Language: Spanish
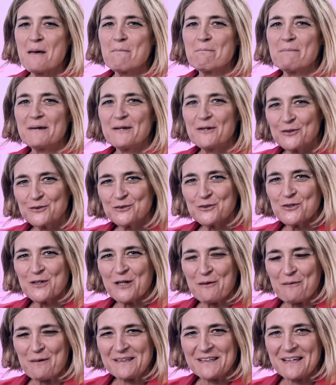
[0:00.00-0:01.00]
pero otros
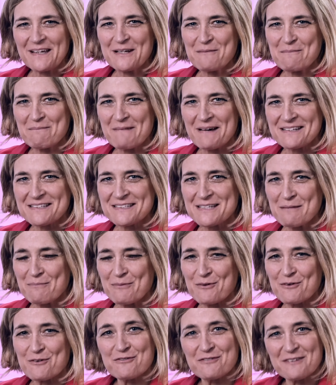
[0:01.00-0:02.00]
que venían en marcha
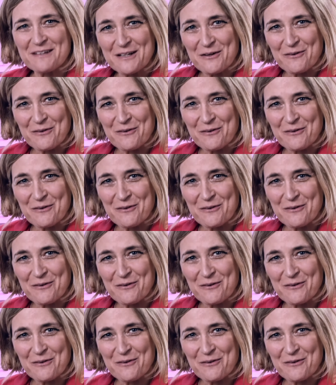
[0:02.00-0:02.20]
por fin